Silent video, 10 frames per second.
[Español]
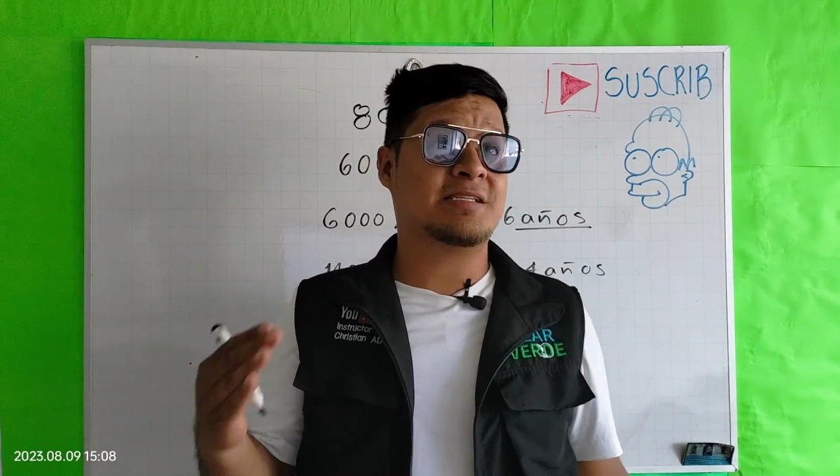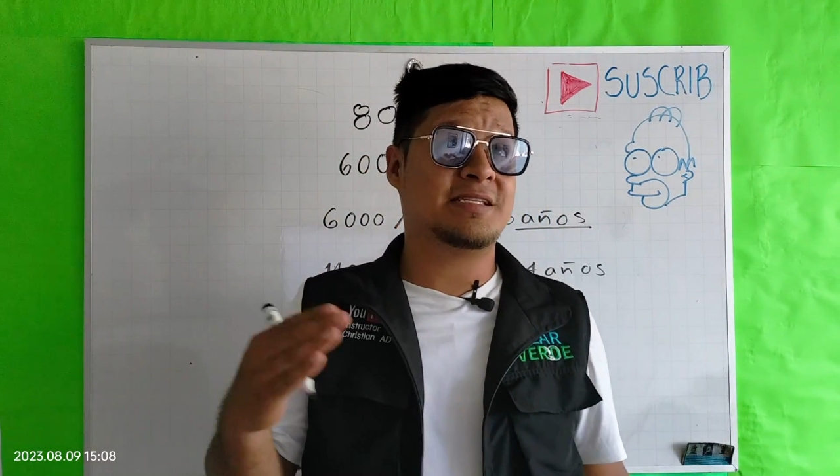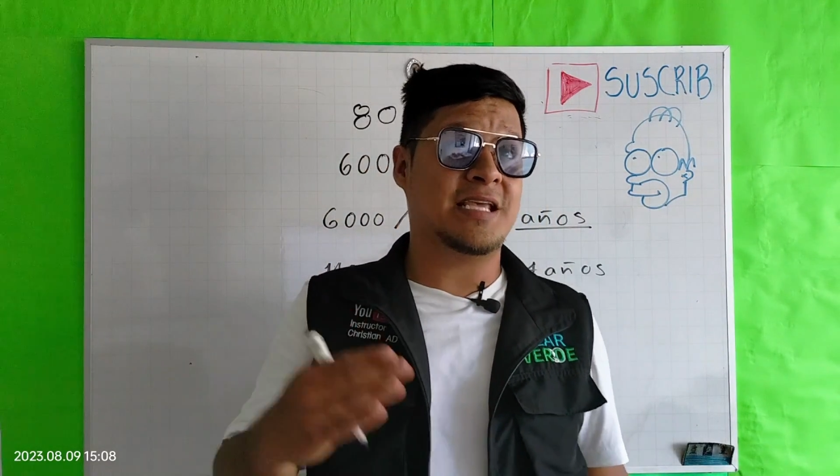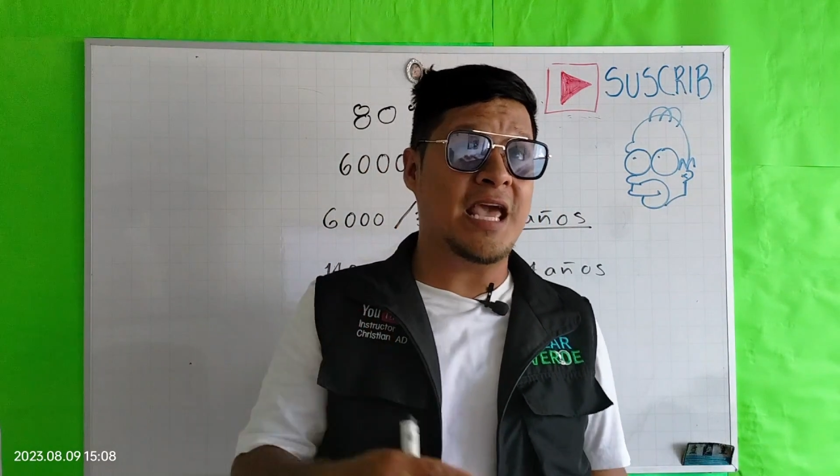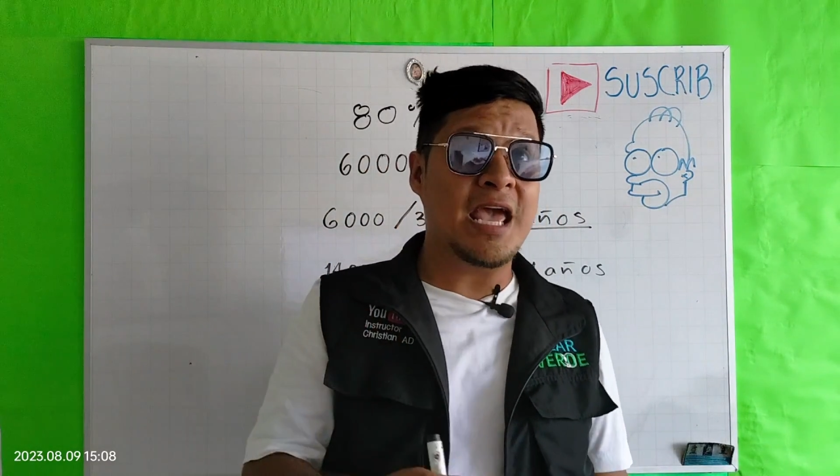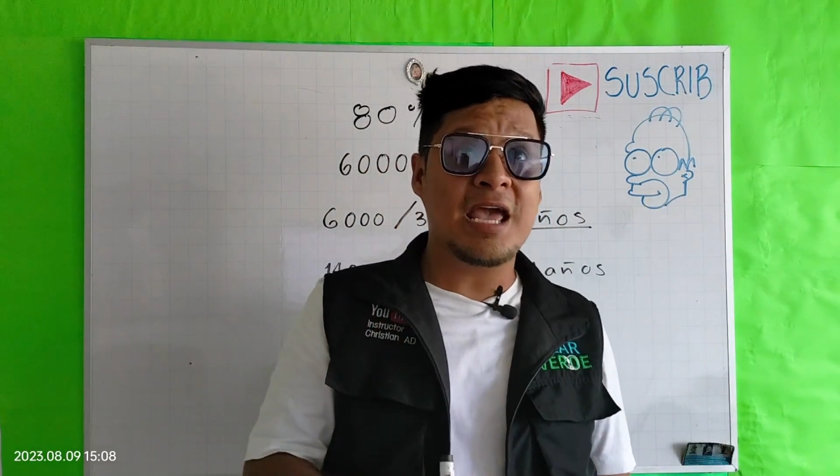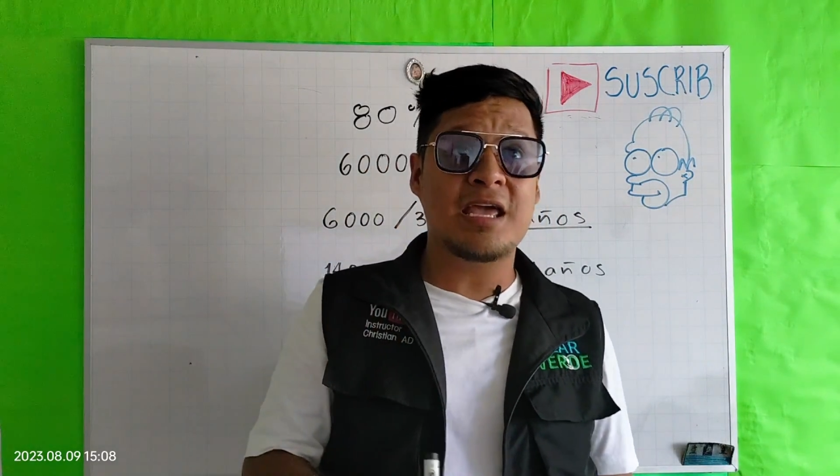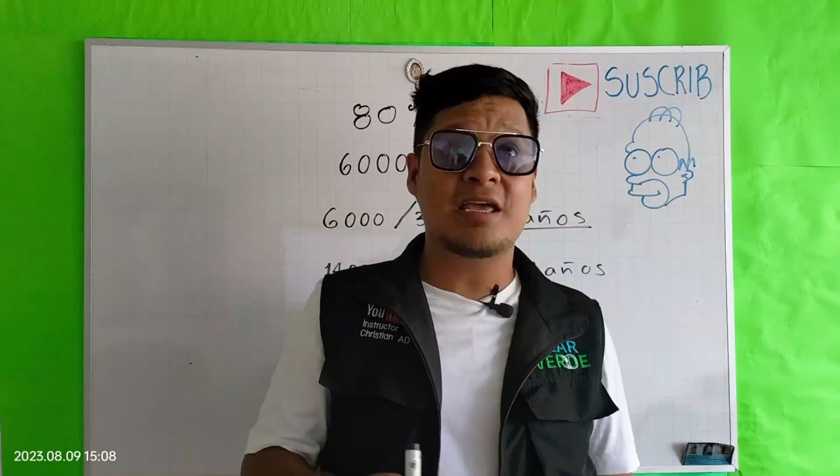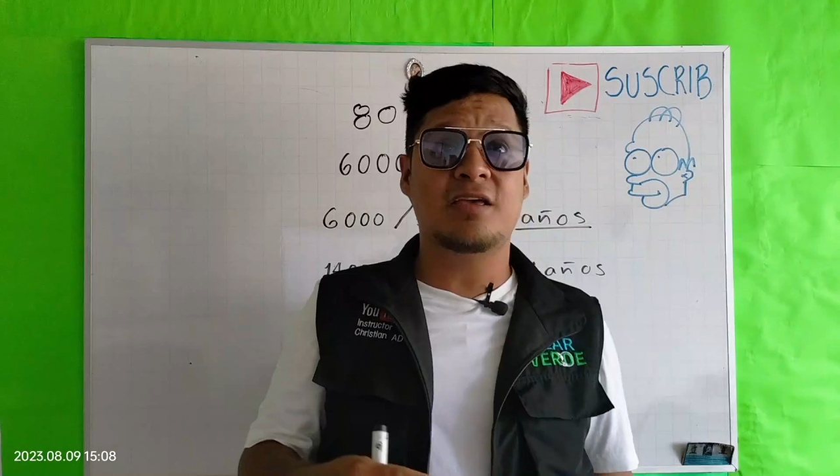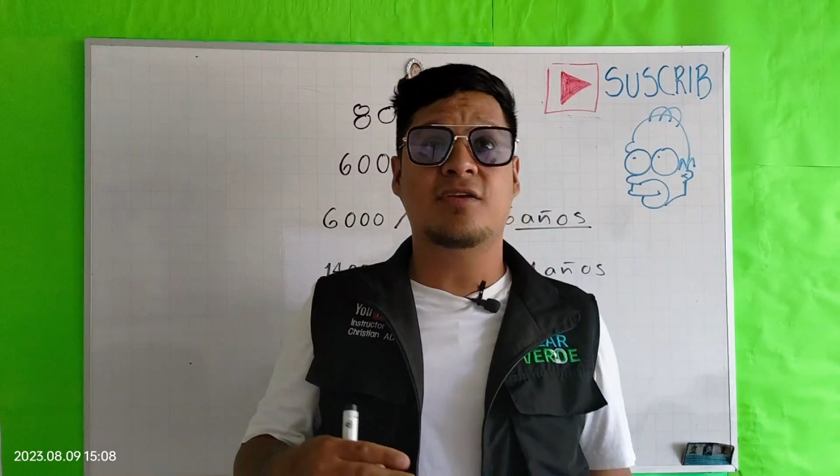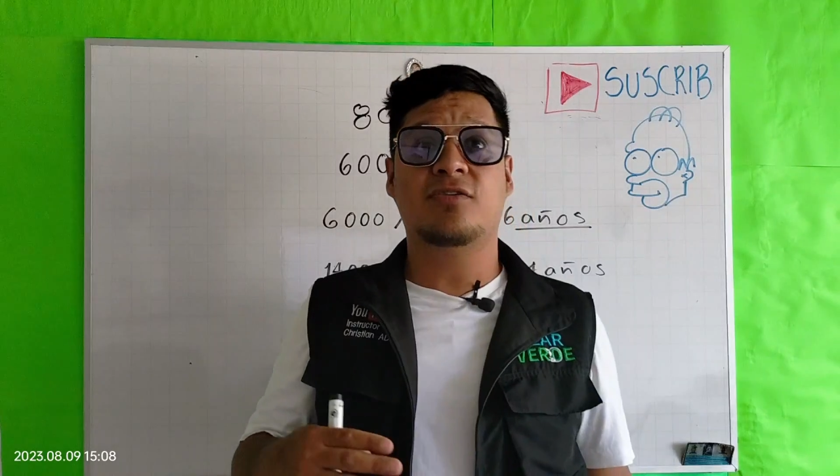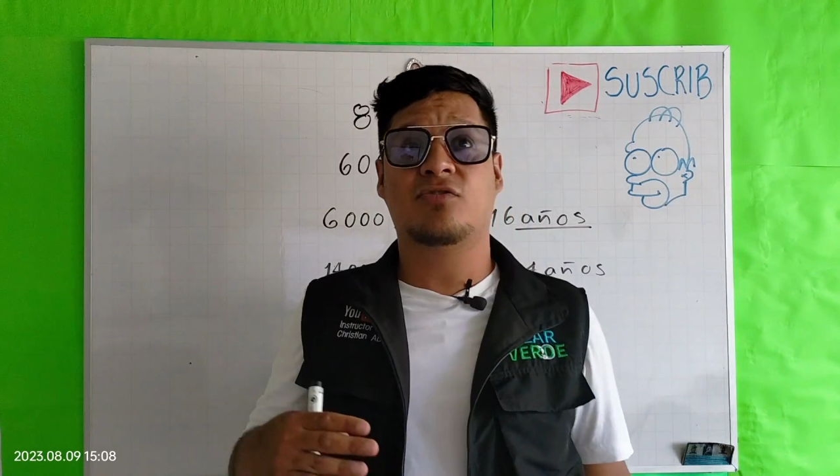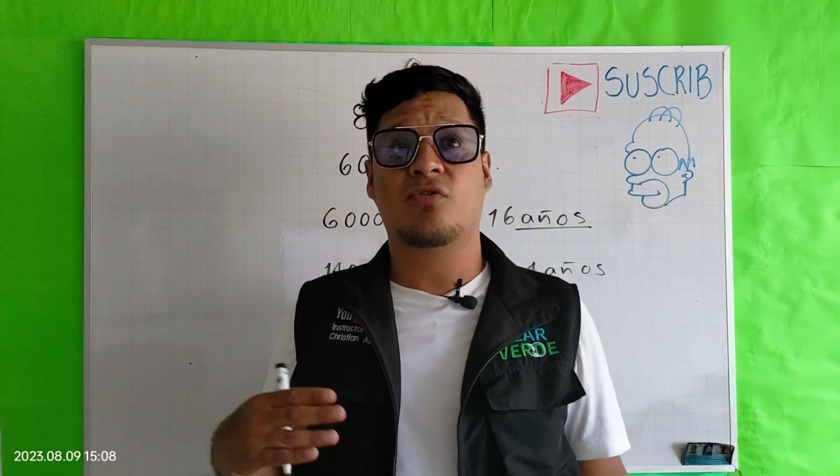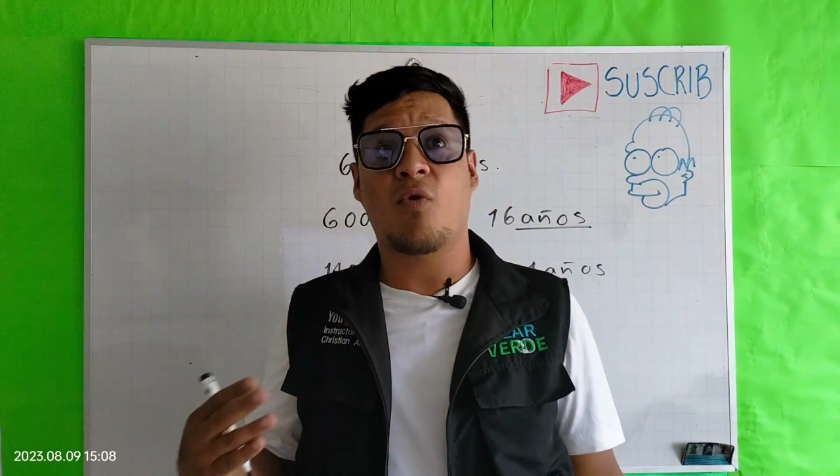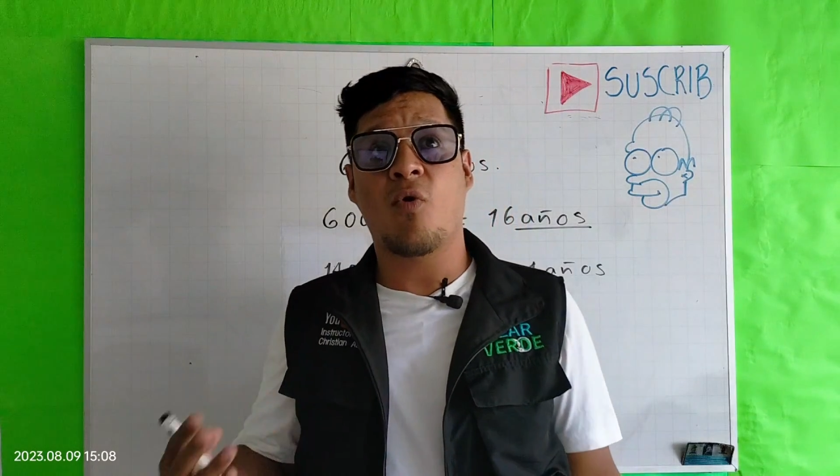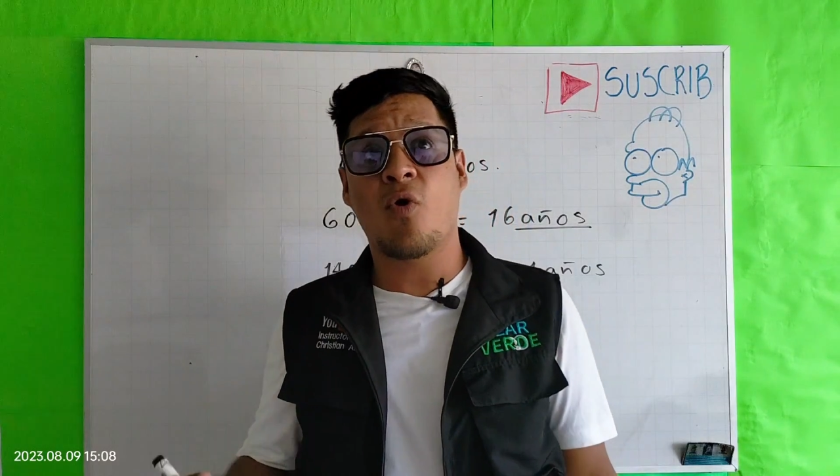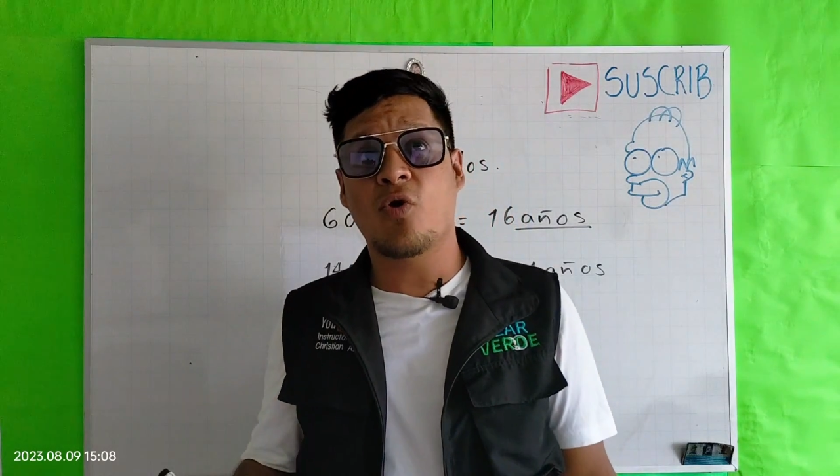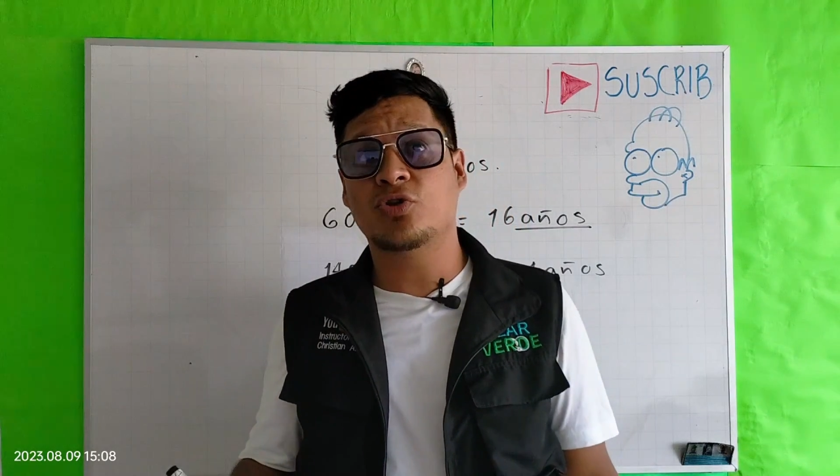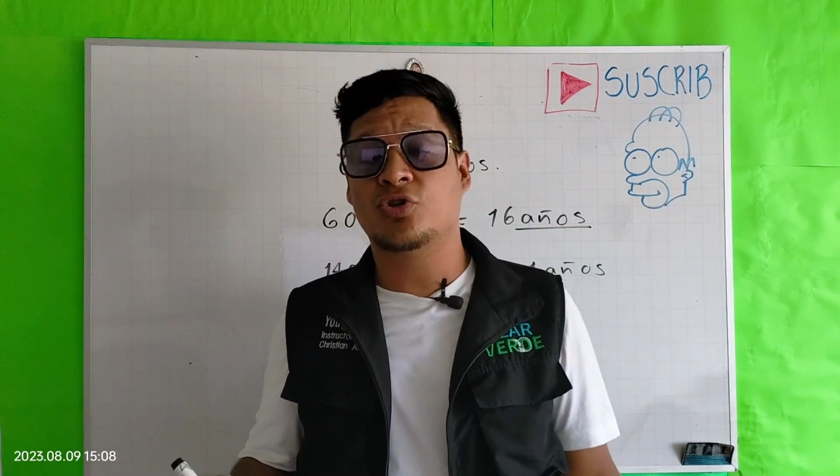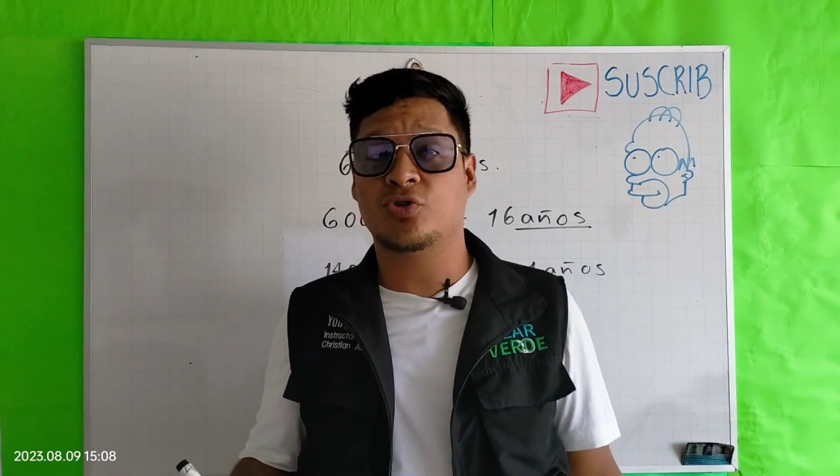6,
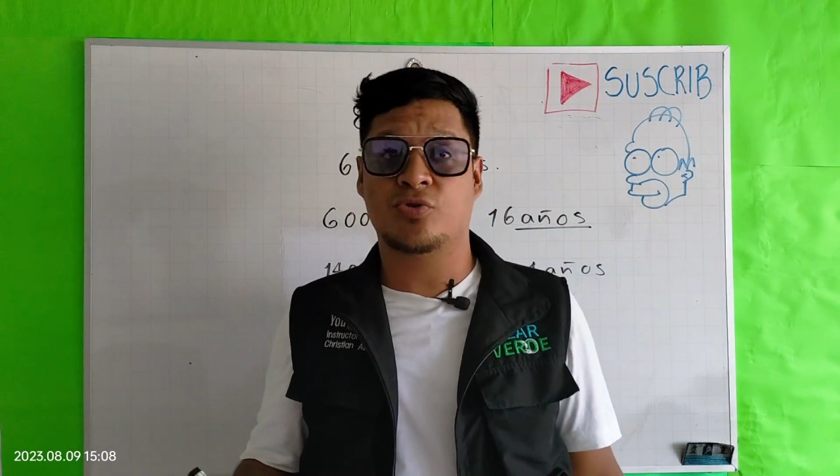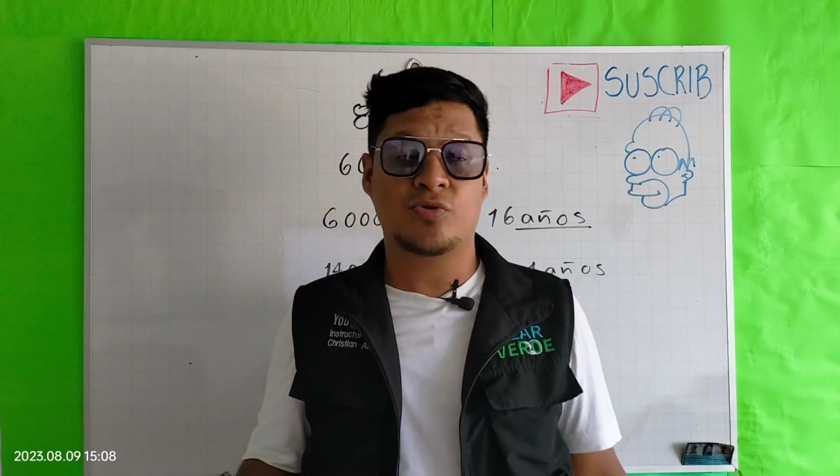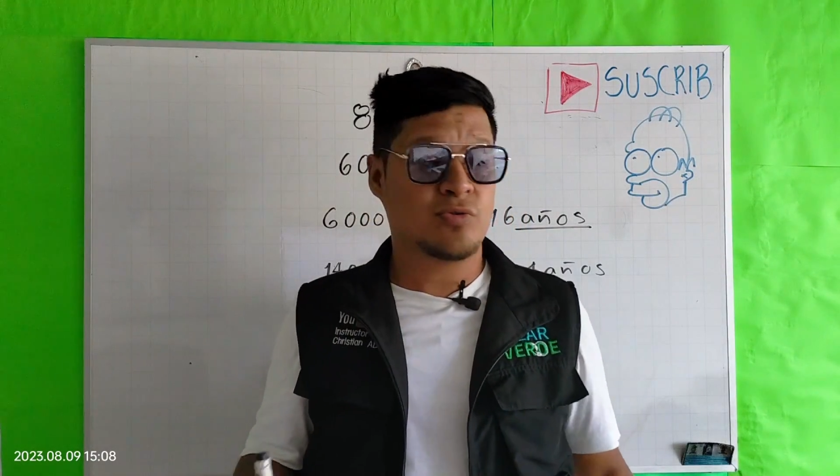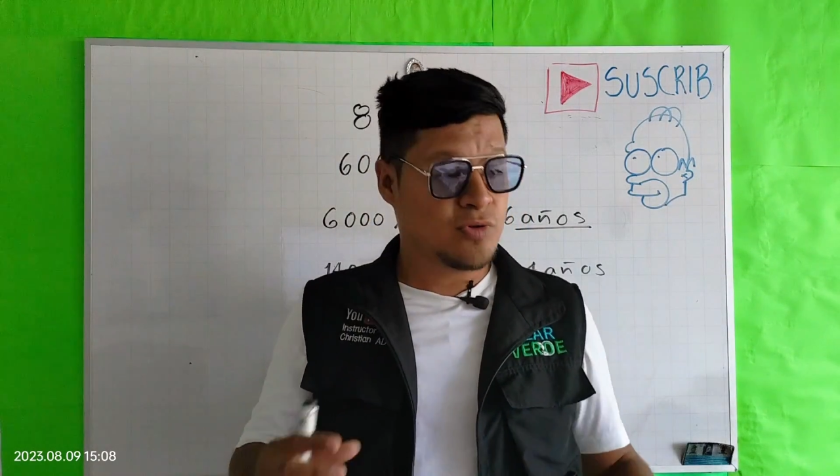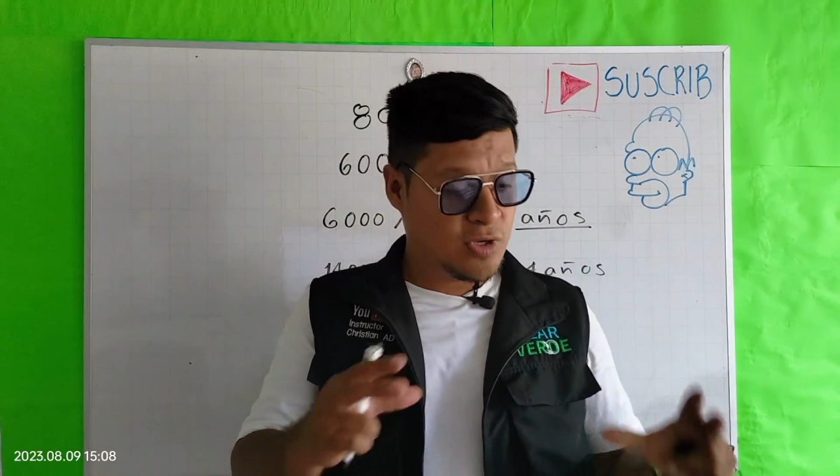8